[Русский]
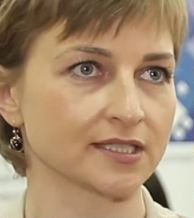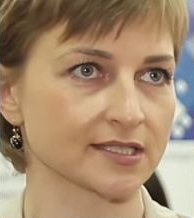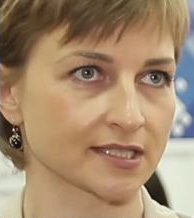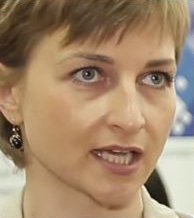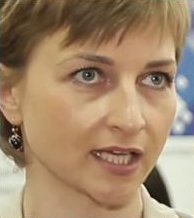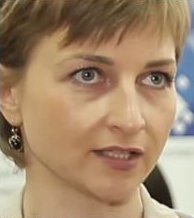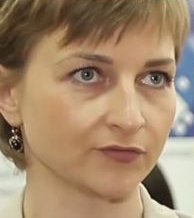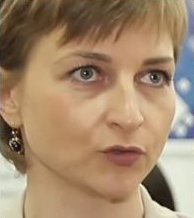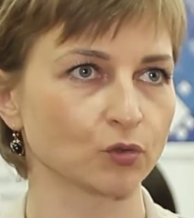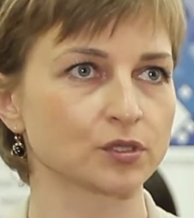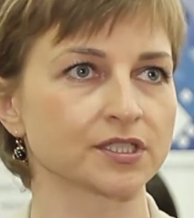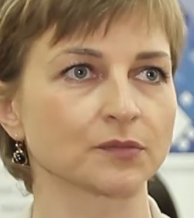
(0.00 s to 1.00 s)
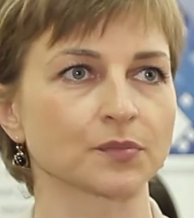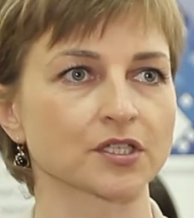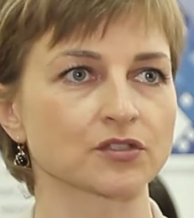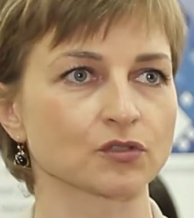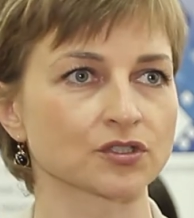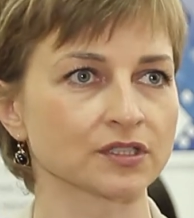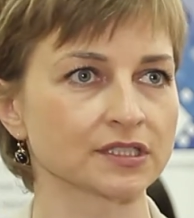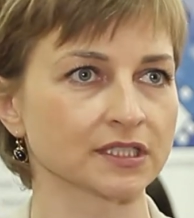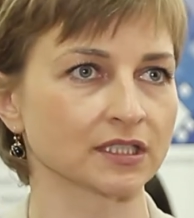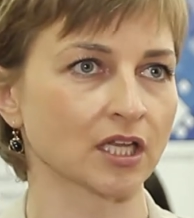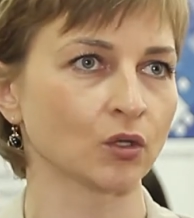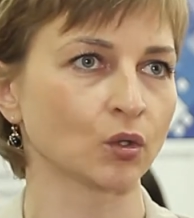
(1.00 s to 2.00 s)
дизайна, факультет
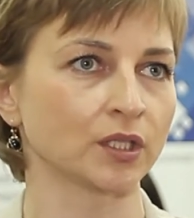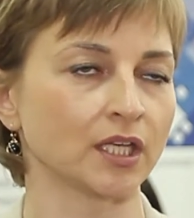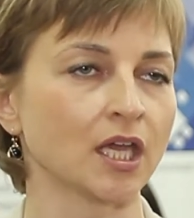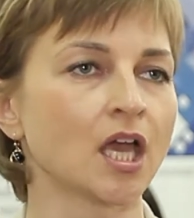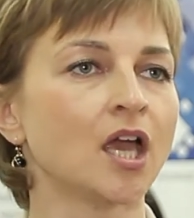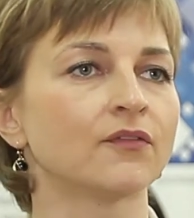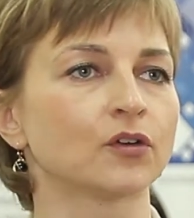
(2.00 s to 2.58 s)
производственных технологий,